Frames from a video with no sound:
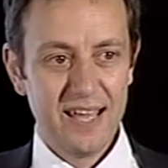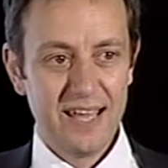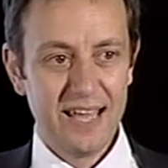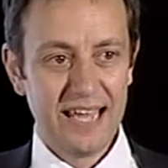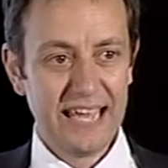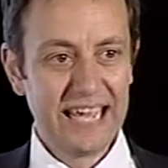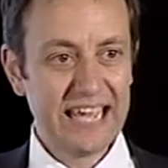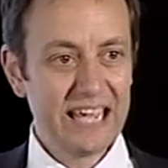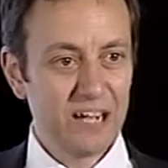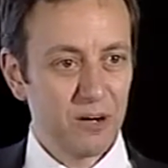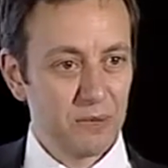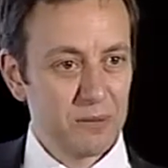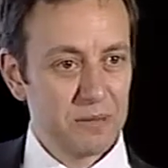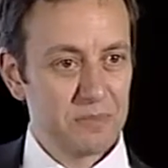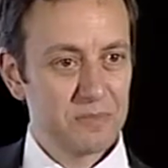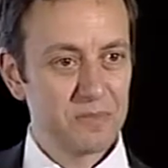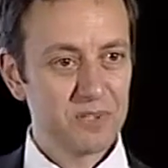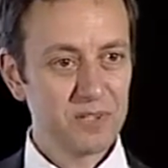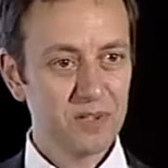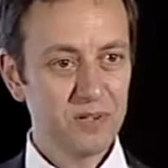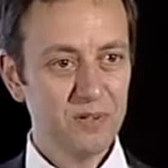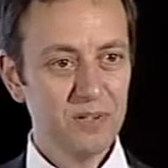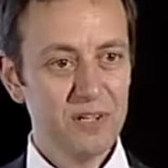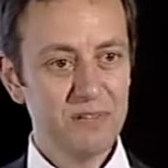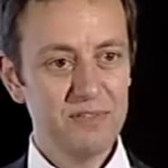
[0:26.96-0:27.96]
Et en même
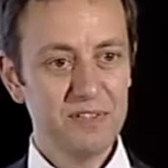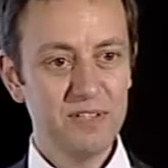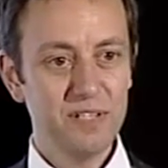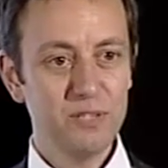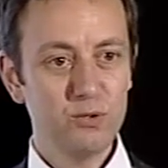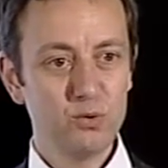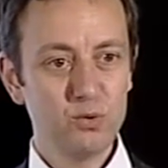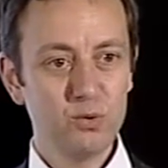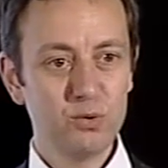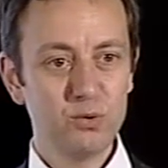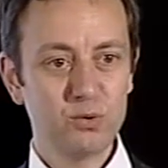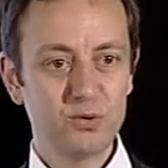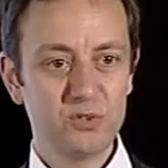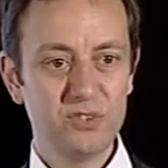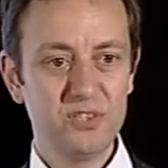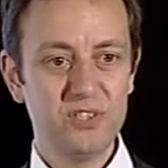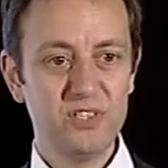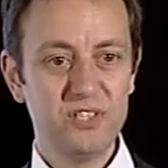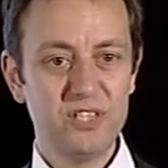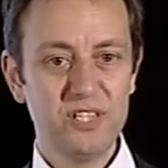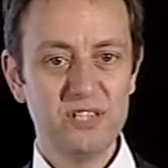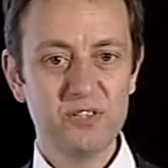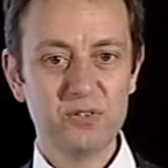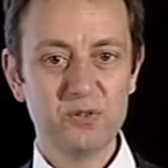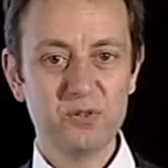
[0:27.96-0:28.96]
temps, on avait des doutes. On se
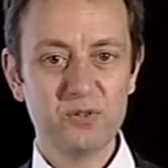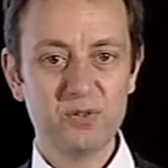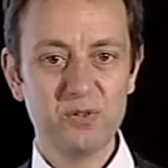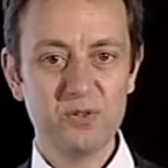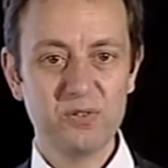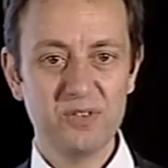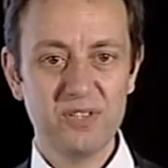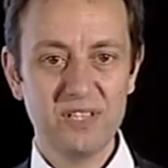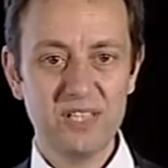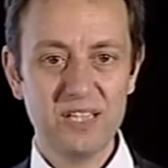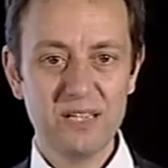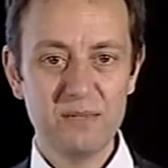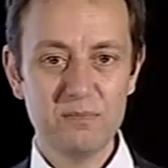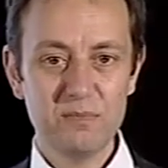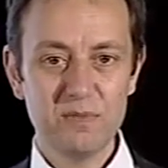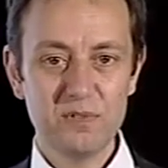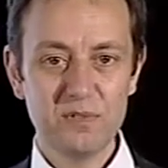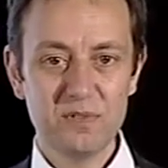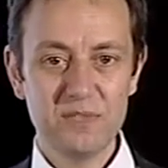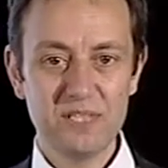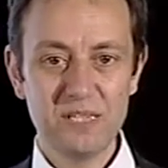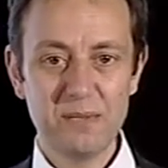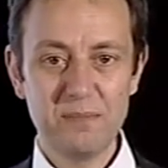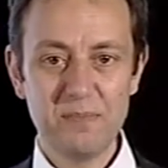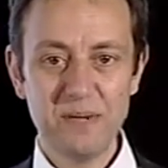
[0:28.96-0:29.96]
disait, est-ce que ce thème,
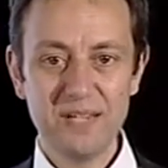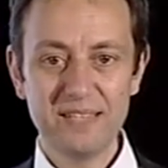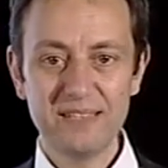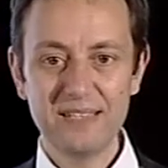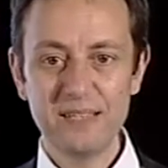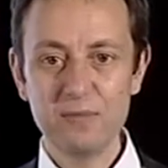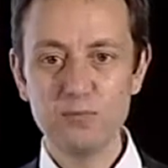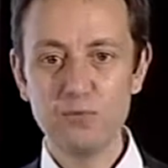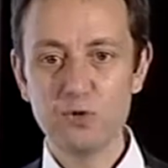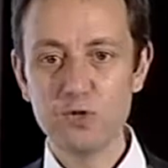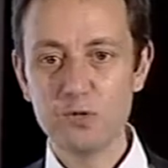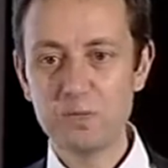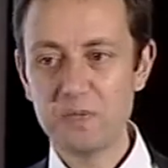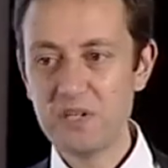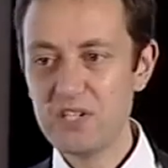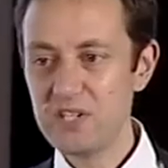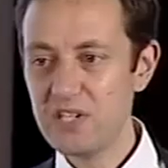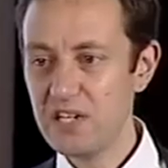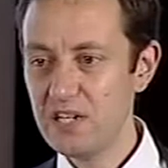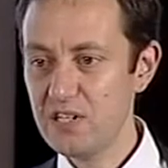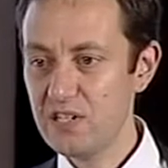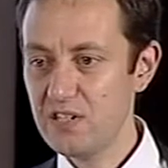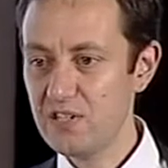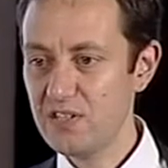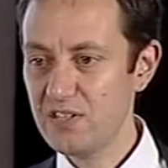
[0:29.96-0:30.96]
euh, c'est pas un thème de
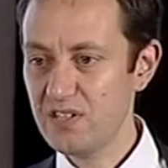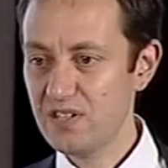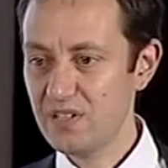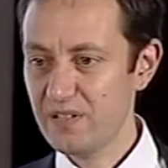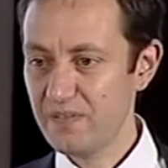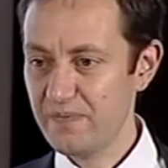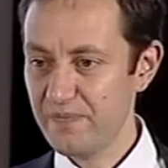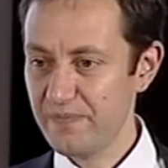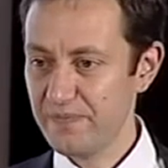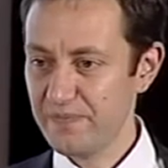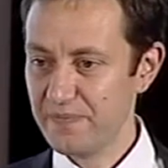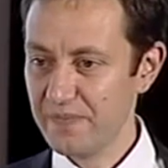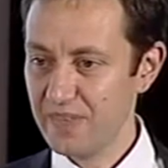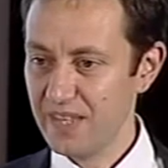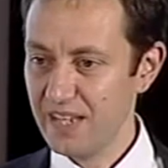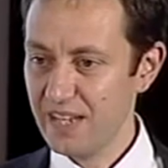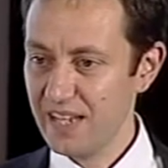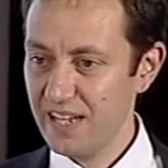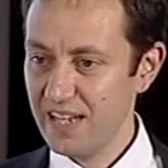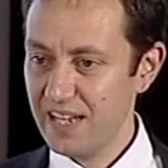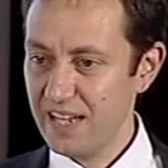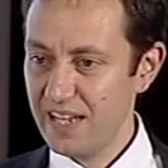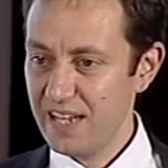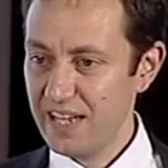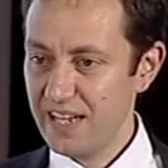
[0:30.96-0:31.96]
spécialiste
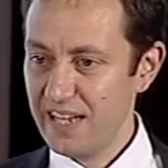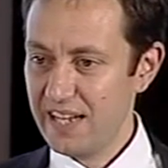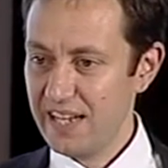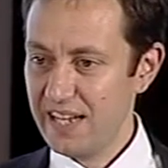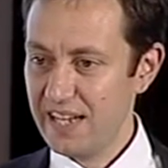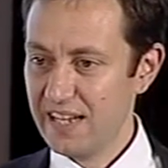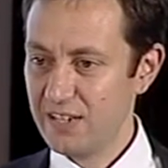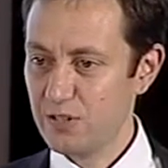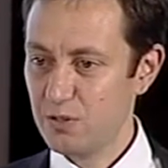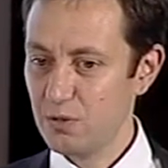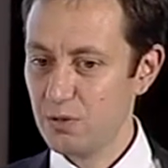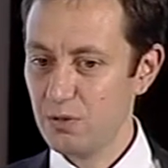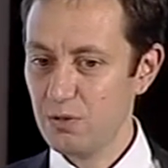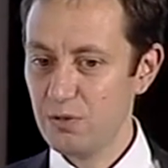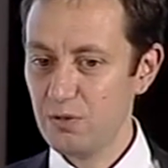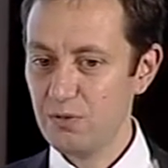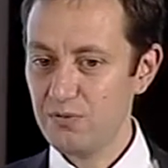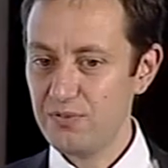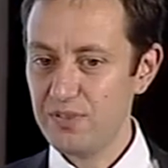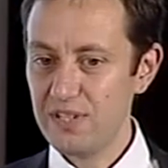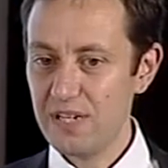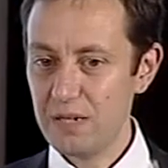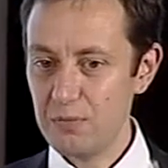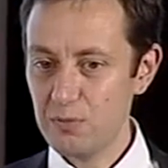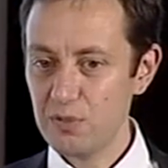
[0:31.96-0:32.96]
Est-ce que
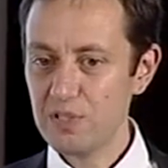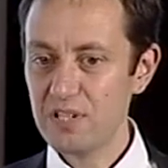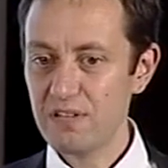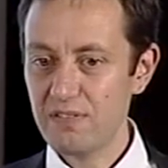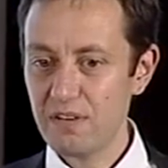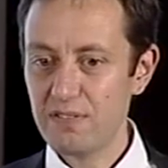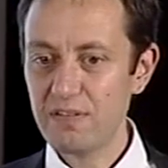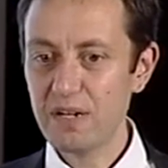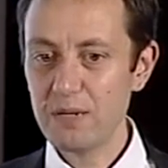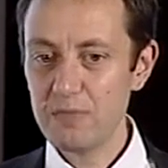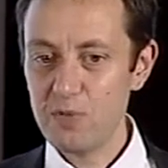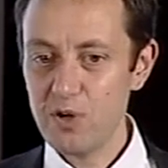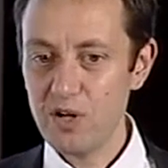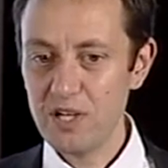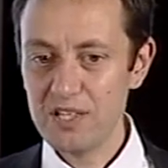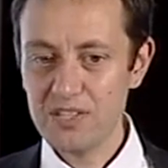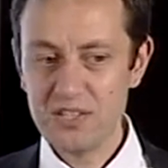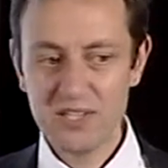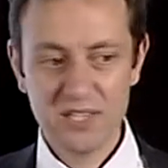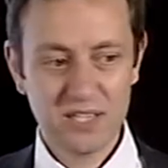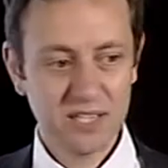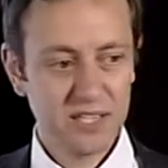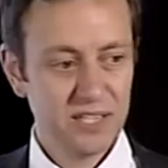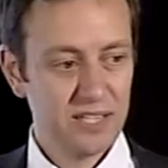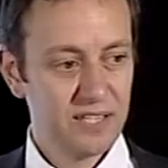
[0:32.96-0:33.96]
finalement, ça va vraiment
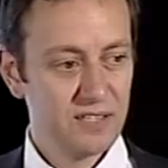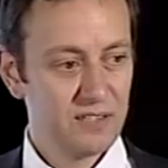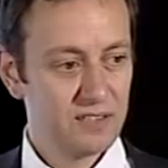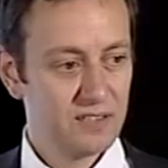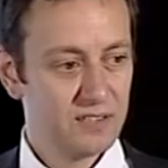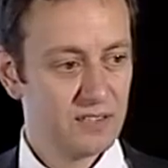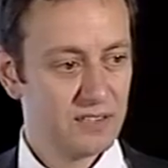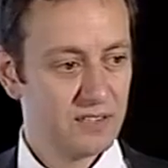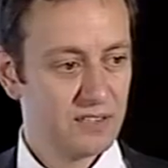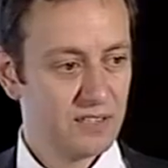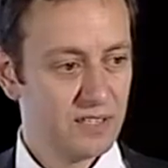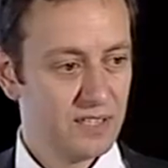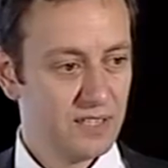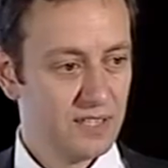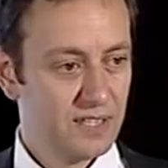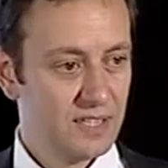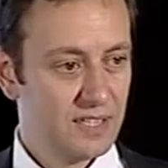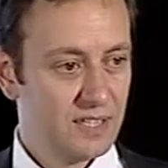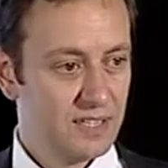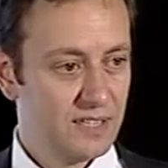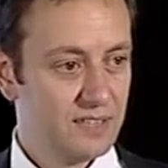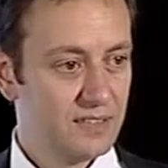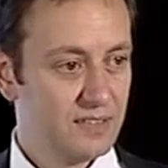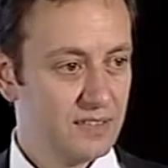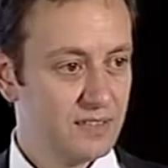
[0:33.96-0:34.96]
attirer euh,
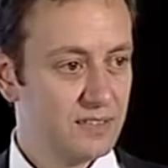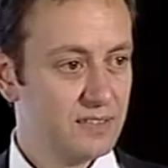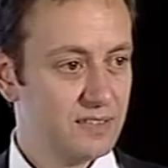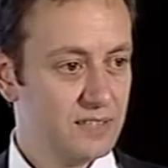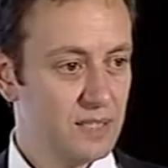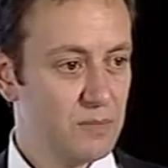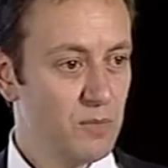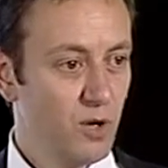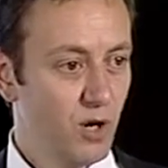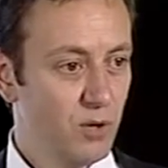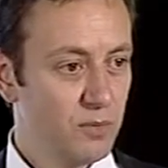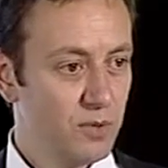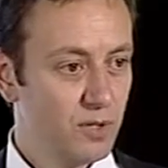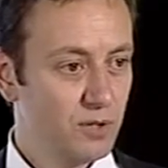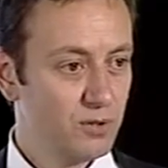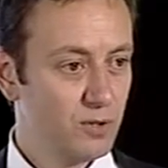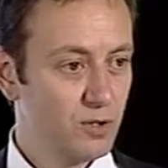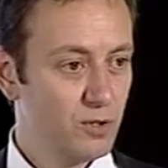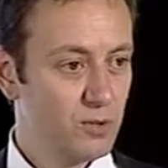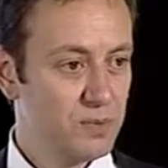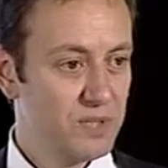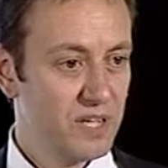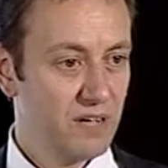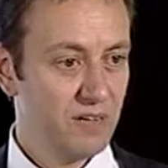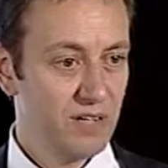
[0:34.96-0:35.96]
des membres de
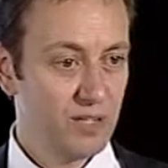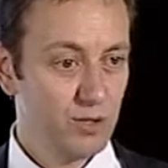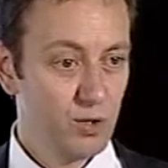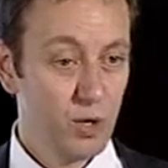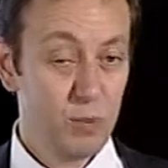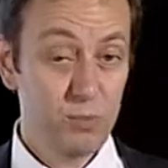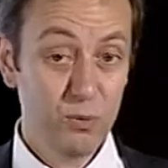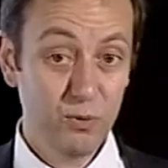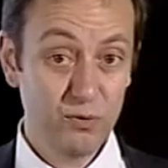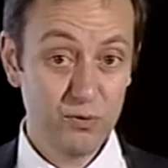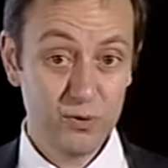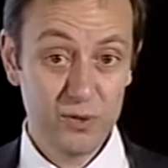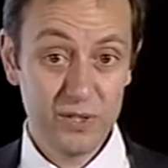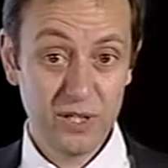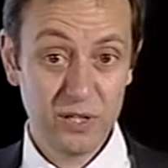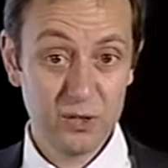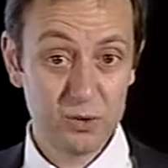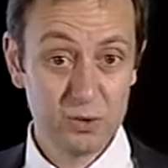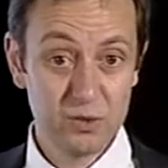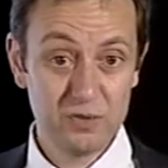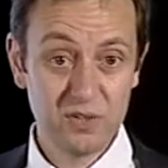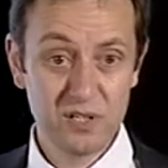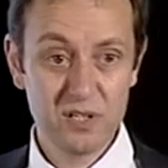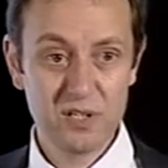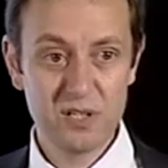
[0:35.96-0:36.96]
l'Observatoire pour venir
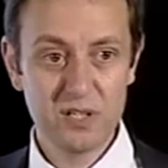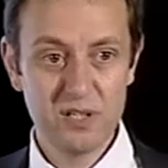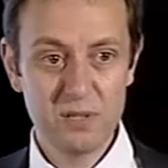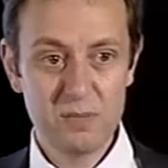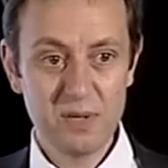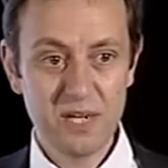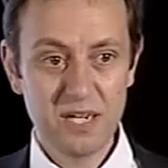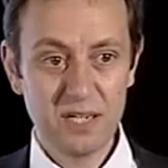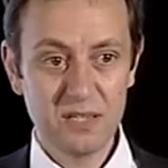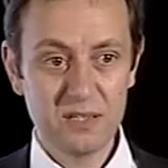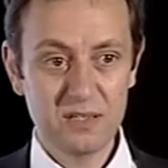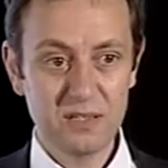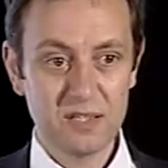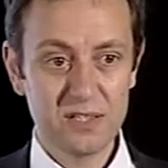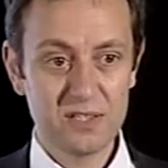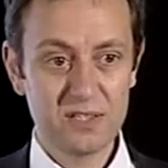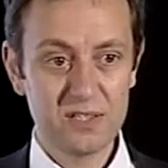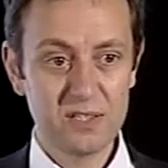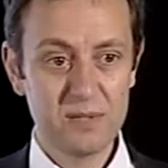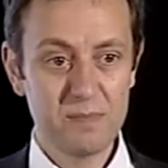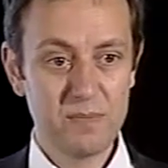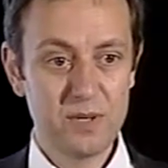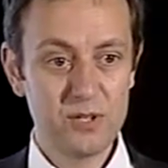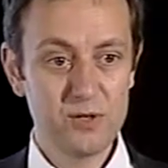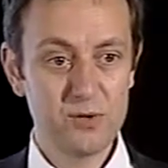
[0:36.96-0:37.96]
suivre ces débats Est-ce que
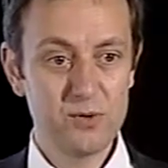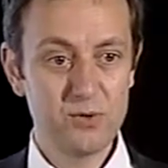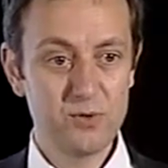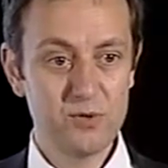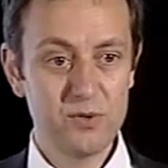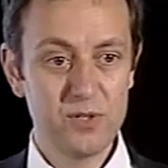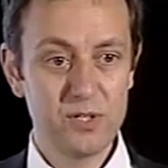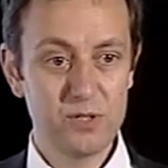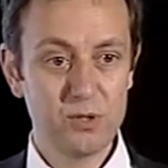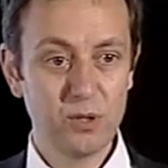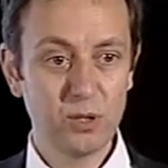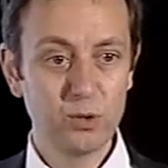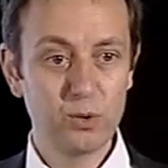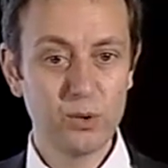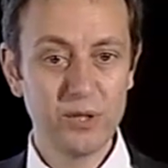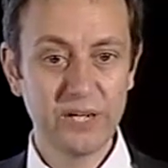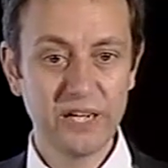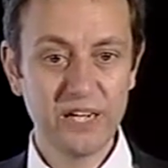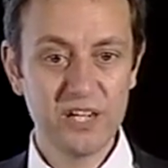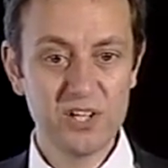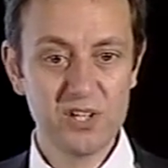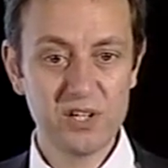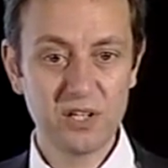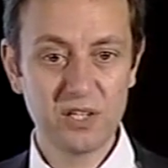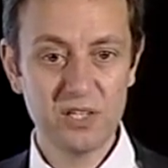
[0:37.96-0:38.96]
c'est pas juste une histoire de
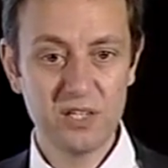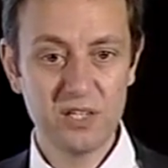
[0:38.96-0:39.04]
RH